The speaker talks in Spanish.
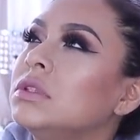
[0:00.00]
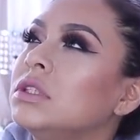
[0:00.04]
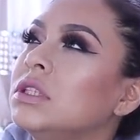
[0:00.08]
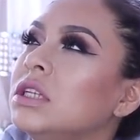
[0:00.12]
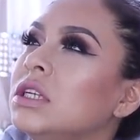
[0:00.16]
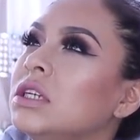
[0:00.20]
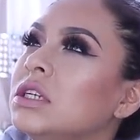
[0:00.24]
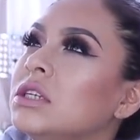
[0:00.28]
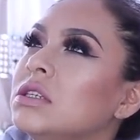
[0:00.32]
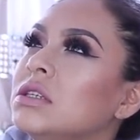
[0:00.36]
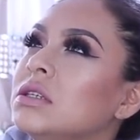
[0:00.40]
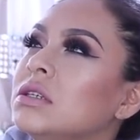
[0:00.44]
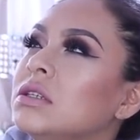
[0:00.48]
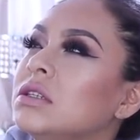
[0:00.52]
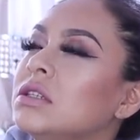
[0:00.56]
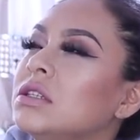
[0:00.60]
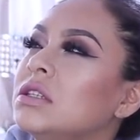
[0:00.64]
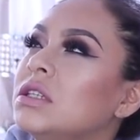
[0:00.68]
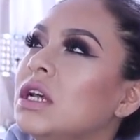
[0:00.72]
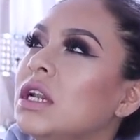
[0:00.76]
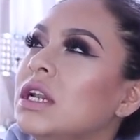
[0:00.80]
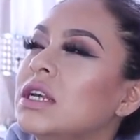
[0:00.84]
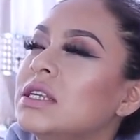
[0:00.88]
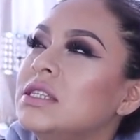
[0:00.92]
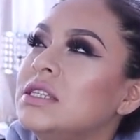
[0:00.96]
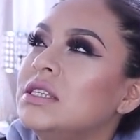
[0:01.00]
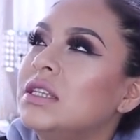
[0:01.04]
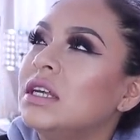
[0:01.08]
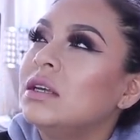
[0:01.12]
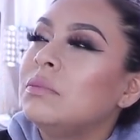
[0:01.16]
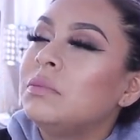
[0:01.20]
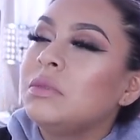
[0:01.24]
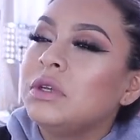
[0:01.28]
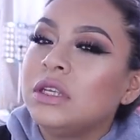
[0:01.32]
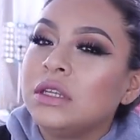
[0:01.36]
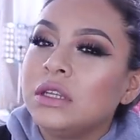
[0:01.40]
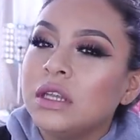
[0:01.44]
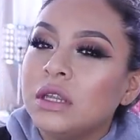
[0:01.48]
de, la cita
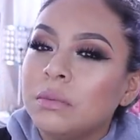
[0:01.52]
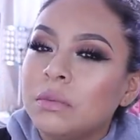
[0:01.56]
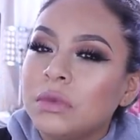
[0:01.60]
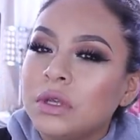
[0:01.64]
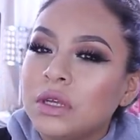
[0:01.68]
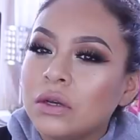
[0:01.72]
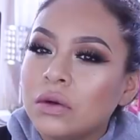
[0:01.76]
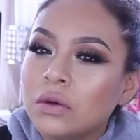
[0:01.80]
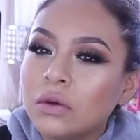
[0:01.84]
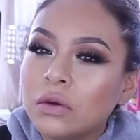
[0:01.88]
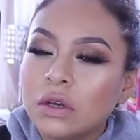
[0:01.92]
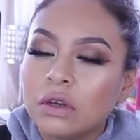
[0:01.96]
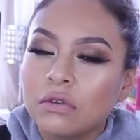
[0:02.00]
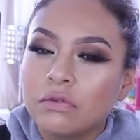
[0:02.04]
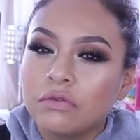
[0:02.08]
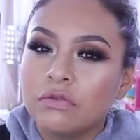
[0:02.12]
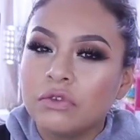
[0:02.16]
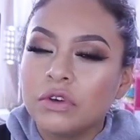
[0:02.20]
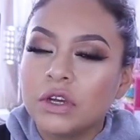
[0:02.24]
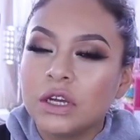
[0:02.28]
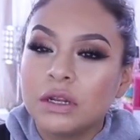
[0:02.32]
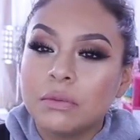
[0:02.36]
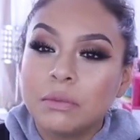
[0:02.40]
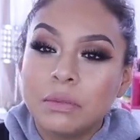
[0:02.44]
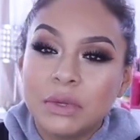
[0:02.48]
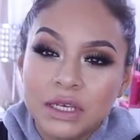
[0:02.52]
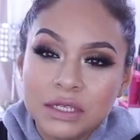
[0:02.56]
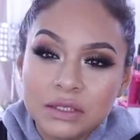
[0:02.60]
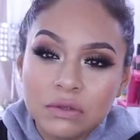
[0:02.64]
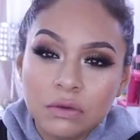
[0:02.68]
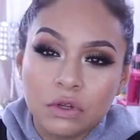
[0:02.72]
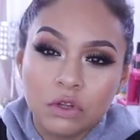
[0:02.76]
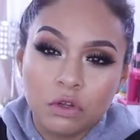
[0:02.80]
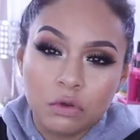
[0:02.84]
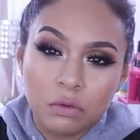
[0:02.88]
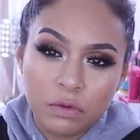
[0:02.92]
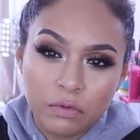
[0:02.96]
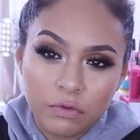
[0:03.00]
de mi, de mi hijo que fui al mes
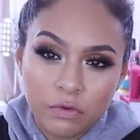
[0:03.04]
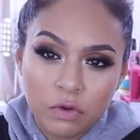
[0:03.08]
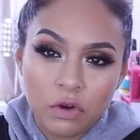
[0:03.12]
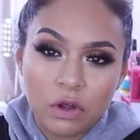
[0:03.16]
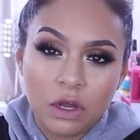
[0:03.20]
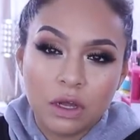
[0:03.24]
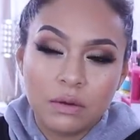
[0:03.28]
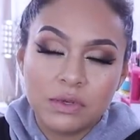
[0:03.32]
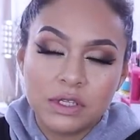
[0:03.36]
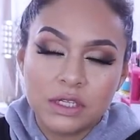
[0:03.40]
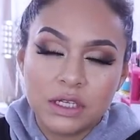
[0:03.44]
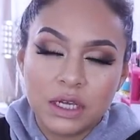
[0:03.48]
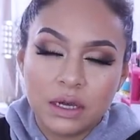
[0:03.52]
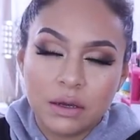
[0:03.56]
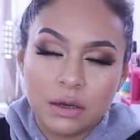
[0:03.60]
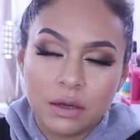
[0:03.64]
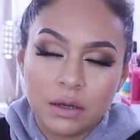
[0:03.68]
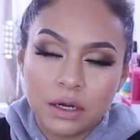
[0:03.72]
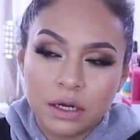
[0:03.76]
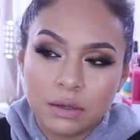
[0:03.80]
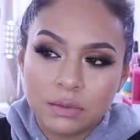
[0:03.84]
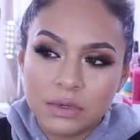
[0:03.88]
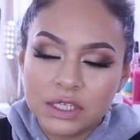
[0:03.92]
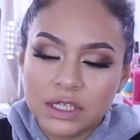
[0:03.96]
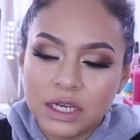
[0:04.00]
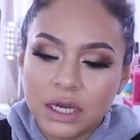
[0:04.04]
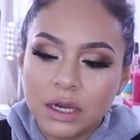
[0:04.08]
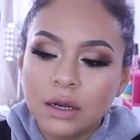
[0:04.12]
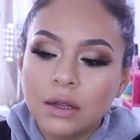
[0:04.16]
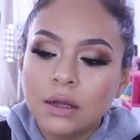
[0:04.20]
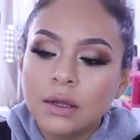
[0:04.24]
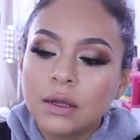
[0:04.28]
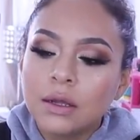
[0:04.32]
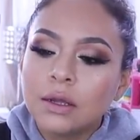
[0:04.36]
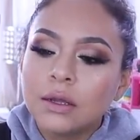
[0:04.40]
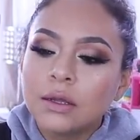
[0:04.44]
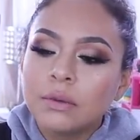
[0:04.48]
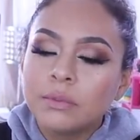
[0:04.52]
cuando me fueron a, revisar,
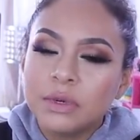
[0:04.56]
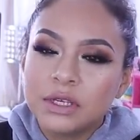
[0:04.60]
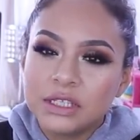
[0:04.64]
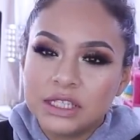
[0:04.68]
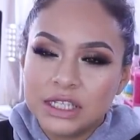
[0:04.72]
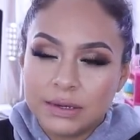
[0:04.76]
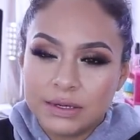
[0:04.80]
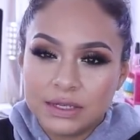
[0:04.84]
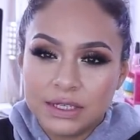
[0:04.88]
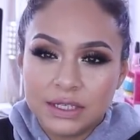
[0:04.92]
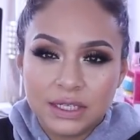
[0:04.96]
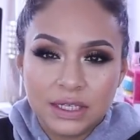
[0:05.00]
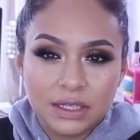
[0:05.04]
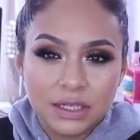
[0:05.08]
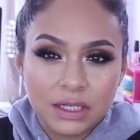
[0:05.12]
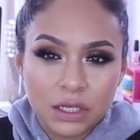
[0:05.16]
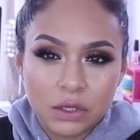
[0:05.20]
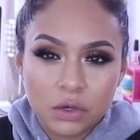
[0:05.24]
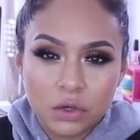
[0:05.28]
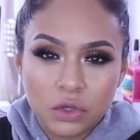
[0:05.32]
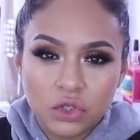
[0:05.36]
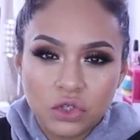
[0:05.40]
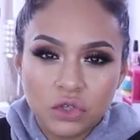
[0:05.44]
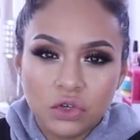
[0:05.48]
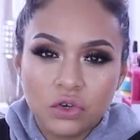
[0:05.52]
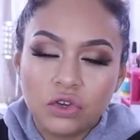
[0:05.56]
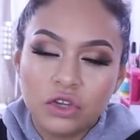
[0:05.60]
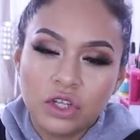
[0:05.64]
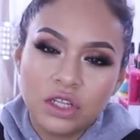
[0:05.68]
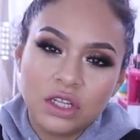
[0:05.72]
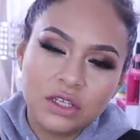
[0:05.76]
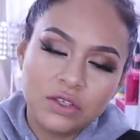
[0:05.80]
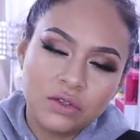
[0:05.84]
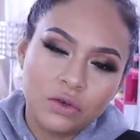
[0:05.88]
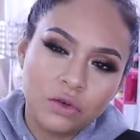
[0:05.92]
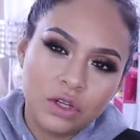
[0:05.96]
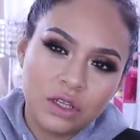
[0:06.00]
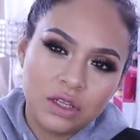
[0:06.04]
estaba 68,
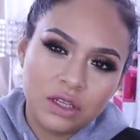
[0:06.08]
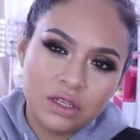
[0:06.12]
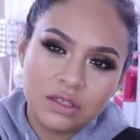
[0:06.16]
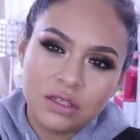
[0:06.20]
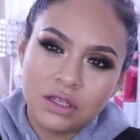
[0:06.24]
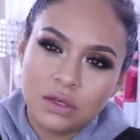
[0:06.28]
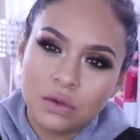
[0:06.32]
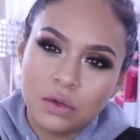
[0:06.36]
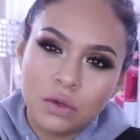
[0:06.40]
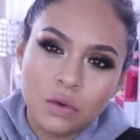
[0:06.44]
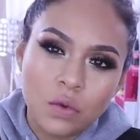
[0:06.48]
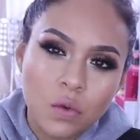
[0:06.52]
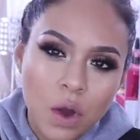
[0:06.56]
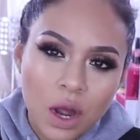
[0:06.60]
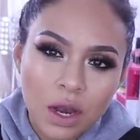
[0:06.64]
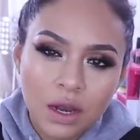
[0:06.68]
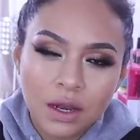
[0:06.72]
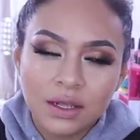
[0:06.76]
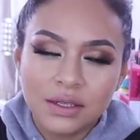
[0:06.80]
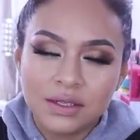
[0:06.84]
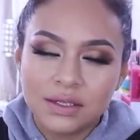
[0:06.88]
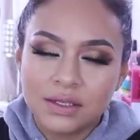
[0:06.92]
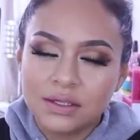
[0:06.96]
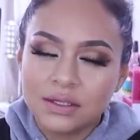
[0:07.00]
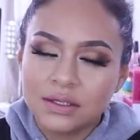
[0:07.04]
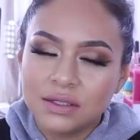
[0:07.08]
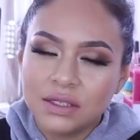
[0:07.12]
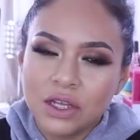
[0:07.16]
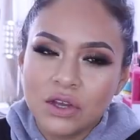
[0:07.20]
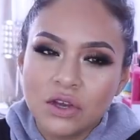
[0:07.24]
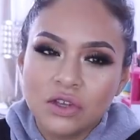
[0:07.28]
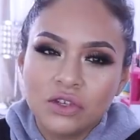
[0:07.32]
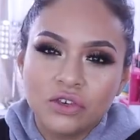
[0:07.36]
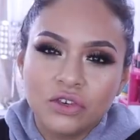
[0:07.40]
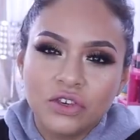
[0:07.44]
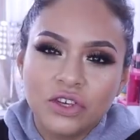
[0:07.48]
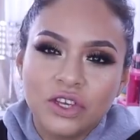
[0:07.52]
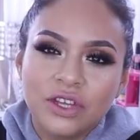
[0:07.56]
ahorita, ahorita sigo igual,
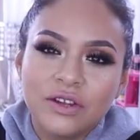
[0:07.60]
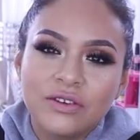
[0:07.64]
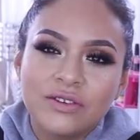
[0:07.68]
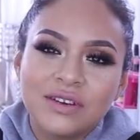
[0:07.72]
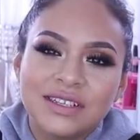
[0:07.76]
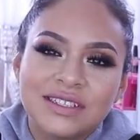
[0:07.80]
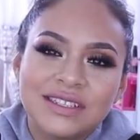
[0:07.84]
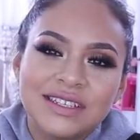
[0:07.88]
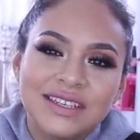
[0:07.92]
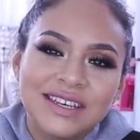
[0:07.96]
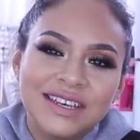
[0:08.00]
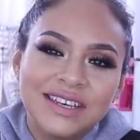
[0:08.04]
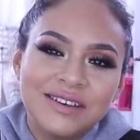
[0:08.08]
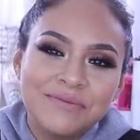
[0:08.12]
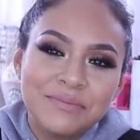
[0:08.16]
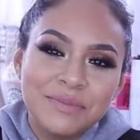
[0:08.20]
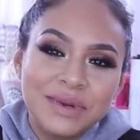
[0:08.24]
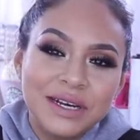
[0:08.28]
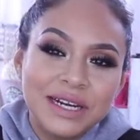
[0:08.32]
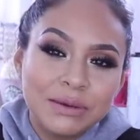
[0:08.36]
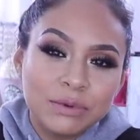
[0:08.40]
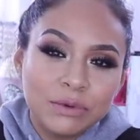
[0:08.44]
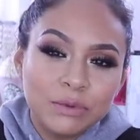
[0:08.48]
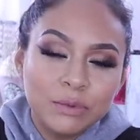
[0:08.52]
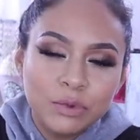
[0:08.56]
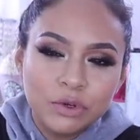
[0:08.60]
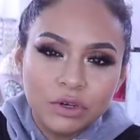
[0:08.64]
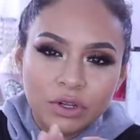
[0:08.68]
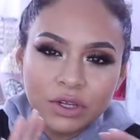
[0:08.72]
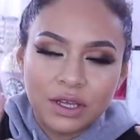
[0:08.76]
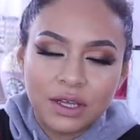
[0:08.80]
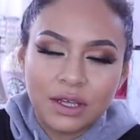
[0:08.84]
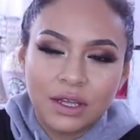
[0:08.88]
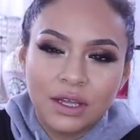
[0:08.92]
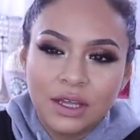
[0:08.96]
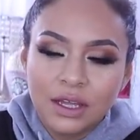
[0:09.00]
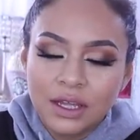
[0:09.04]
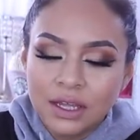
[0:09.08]
68 kilos, así que bravo
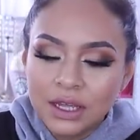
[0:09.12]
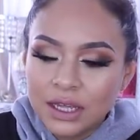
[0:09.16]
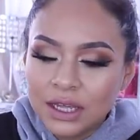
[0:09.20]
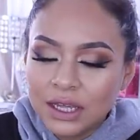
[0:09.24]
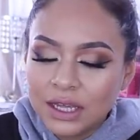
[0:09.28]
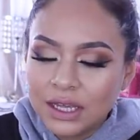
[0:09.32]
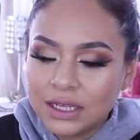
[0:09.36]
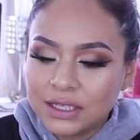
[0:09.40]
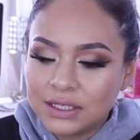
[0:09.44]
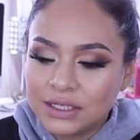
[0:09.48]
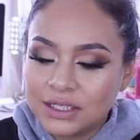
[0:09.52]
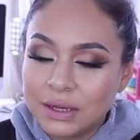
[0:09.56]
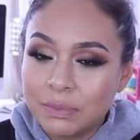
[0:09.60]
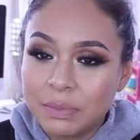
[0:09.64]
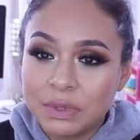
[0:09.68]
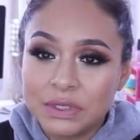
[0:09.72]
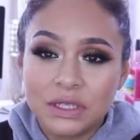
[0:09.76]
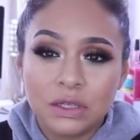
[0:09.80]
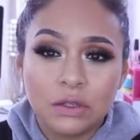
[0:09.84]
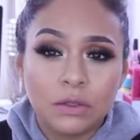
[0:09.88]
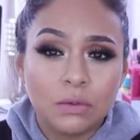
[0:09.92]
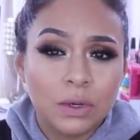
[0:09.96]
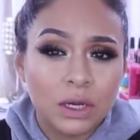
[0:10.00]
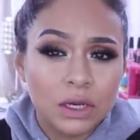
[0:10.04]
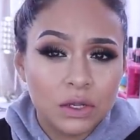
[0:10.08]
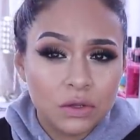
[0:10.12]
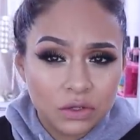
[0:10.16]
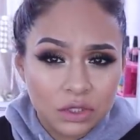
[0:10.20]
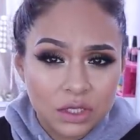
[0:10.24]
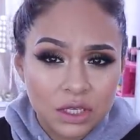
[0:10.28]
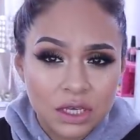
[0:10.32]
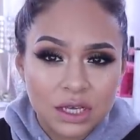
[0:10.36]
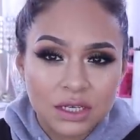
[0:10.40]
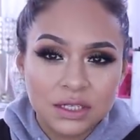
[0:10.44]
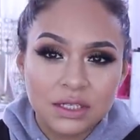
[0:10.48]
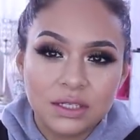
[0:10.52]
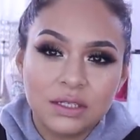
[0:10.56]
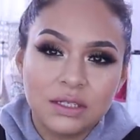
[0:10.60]
porque está pasado varios
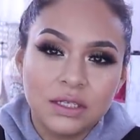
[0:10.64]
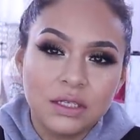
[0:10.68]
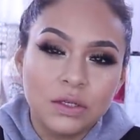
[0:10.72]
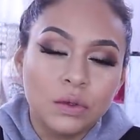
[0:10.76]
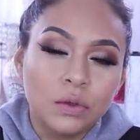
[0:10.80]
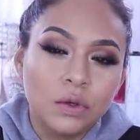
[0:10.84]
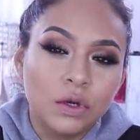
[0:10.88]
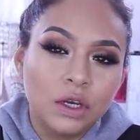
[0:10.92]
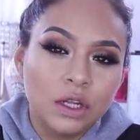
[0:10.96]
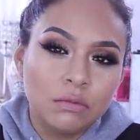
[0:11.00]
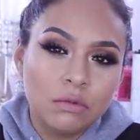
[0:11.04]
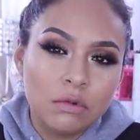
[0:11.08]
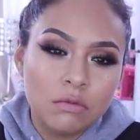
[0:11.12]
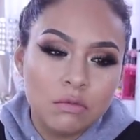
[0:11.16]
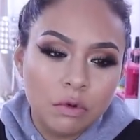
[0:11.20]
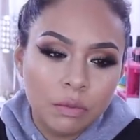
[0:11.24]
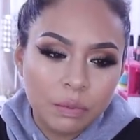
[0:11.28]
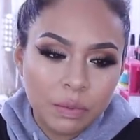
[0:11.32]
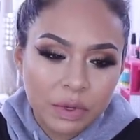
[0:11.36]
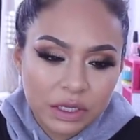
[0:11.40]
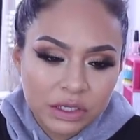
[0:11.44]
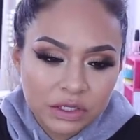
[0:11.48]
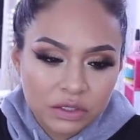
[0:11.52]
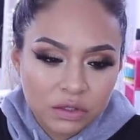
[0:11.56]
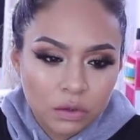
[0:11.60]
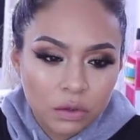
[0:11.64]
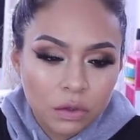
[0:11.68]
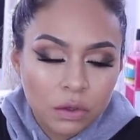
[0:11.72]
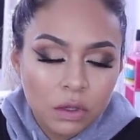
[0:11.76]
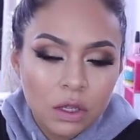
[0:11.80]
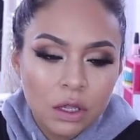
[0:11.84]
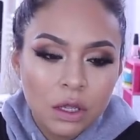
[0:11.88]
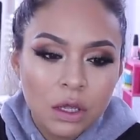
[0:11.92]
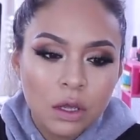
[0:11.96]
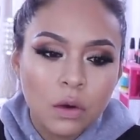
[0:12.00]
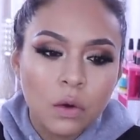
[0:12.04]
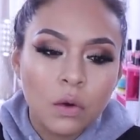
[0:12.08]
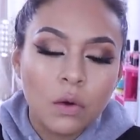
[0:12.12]
días y sigo con el mismo peso.
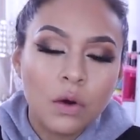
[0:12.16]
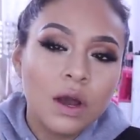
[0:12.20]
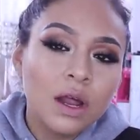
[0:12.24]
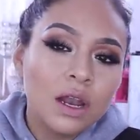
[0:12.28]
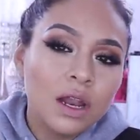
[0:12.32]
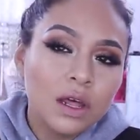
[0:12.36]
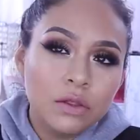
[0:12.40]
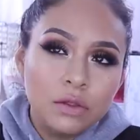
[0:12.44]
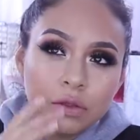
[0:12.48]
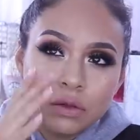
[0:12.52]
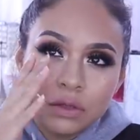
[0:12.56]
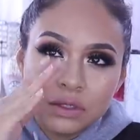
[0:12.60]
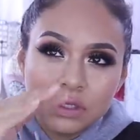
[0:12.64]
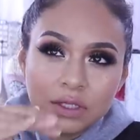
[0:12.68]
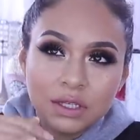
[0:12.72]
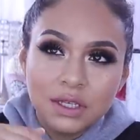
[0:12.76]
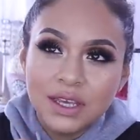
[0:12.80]
Ojalá Dios